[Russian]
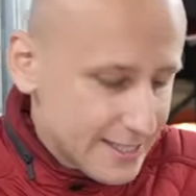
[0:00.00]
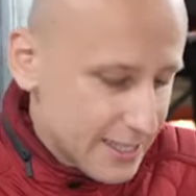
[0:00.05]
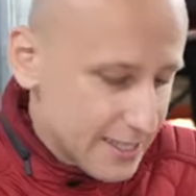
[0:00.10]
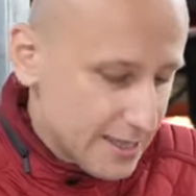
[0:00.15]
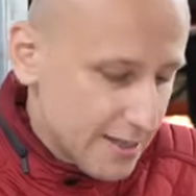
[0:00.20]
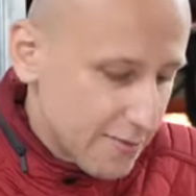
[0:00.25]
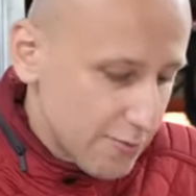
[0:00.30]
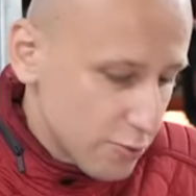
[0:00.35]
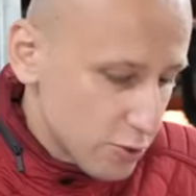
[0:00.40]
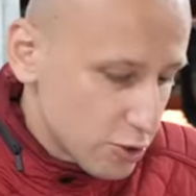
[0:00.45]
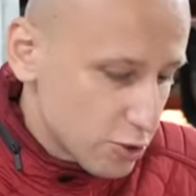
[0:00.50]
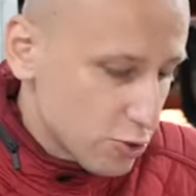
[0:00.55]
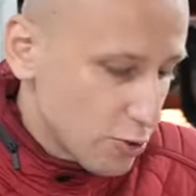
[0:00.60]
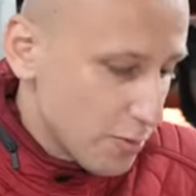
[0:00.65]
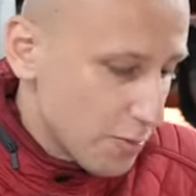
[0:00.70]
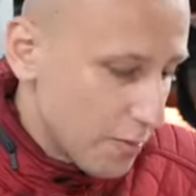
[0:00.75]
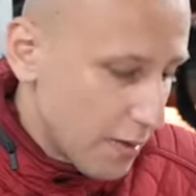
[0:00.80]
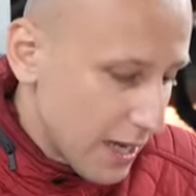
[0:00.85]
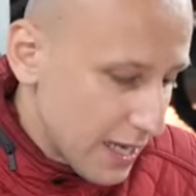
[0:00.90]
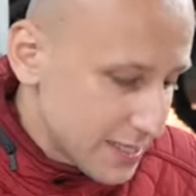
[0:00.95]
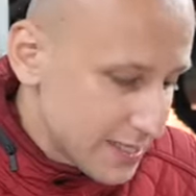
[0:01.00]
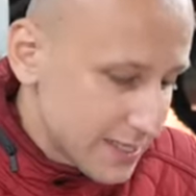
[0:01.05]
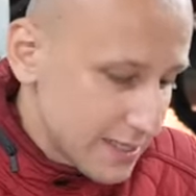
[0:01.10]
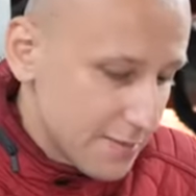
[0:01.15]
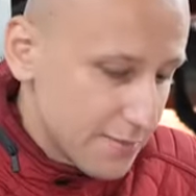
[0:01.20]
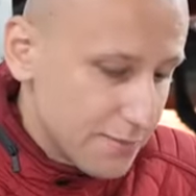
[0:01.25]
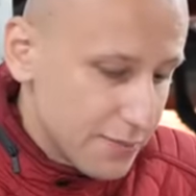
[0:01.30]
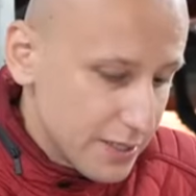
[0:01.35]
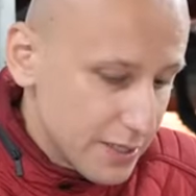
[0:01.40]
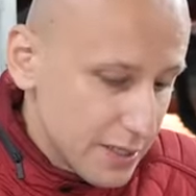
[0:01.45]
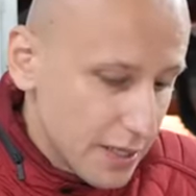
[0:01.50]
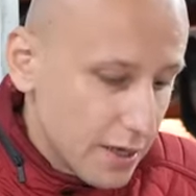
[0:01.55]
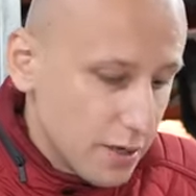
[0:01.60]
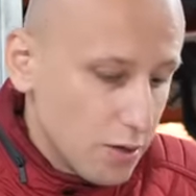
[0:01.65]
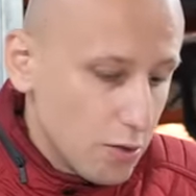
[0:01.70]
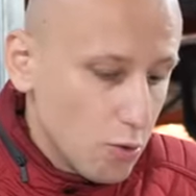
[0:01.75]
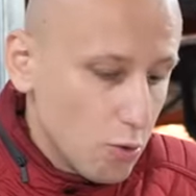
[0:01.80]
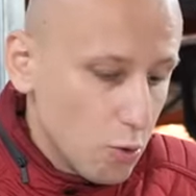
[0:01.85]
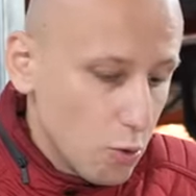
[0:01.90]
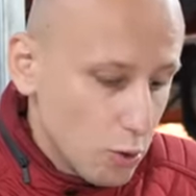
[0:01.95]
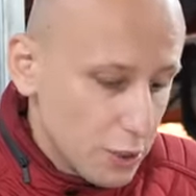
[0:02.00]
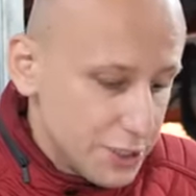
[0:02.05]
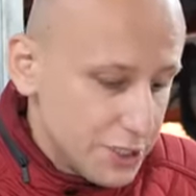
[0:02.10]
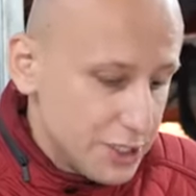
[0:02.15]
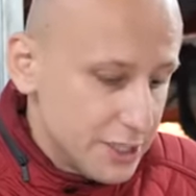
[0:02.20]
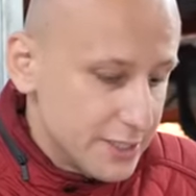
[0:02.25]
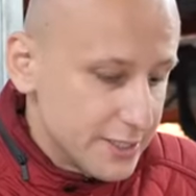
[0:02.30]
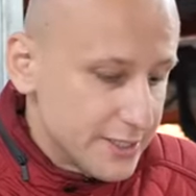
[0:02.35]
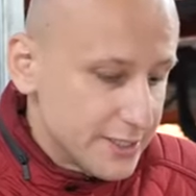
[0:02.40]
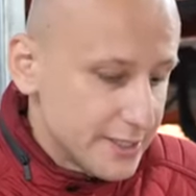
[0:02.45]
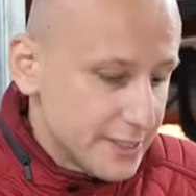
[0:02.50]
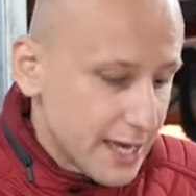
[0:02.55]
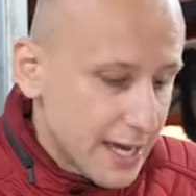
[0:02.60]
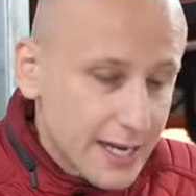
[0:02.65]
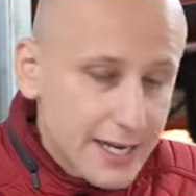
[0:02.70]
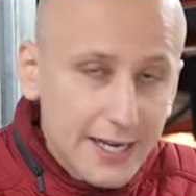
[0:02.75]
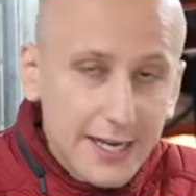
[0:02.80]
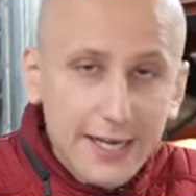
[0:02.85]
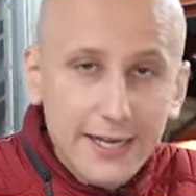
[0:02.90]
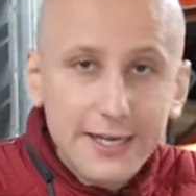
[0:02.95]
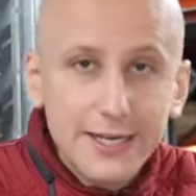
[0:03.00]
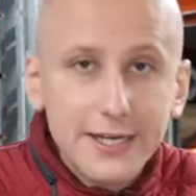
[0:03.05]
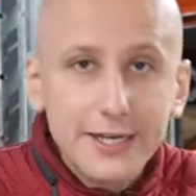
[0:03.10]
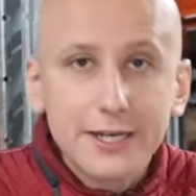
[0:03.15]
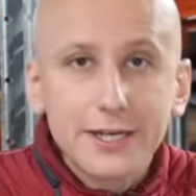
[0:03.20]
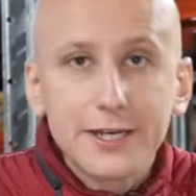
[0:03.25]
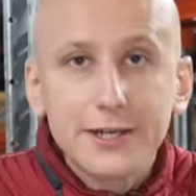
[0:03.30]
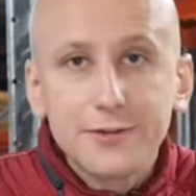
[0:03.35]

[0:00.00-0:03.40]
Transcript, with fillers: из-за того, что масло было очень старая и